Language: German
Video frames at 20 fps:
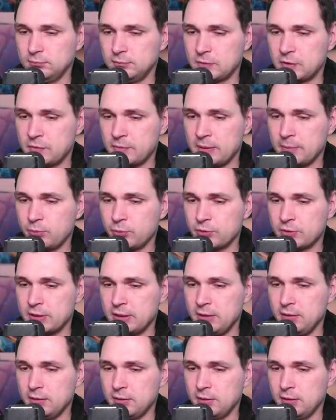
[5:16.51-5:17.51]
Zwei
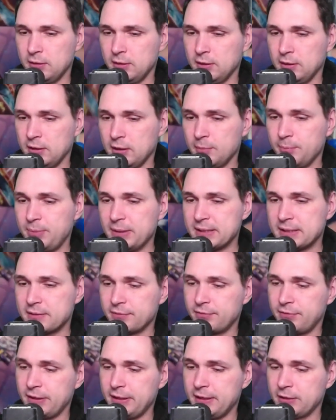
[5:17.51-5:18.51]
Booster. Im besten
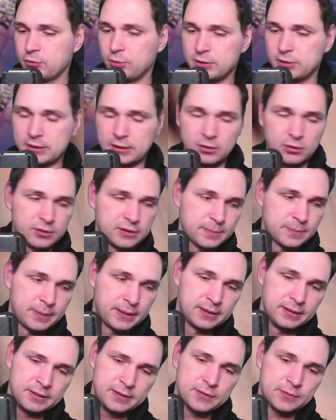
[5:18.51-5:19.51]
Fall natürlich dann auch zwei
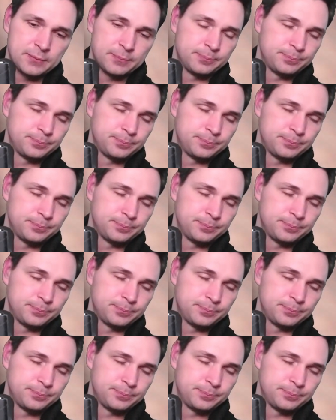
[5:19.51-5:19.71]
Hits.